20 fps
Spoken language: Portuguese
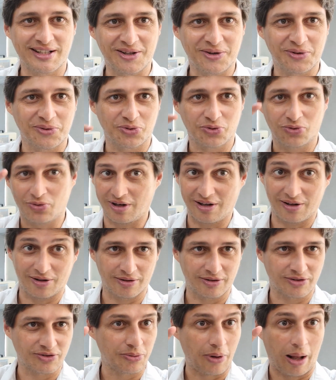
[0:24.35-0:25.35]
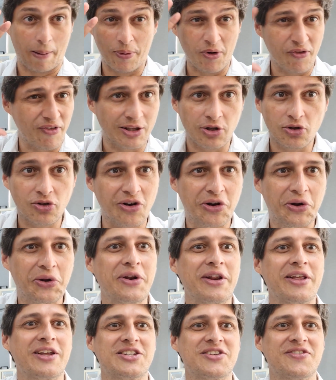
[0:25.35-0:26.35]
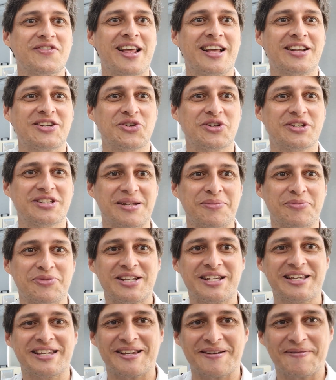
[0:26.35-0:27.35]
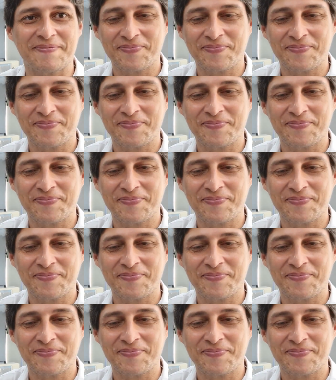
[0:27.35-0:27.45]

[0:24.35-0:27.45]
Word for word: Então, toda, aproveitou toda a conectividade que nós temos aqui.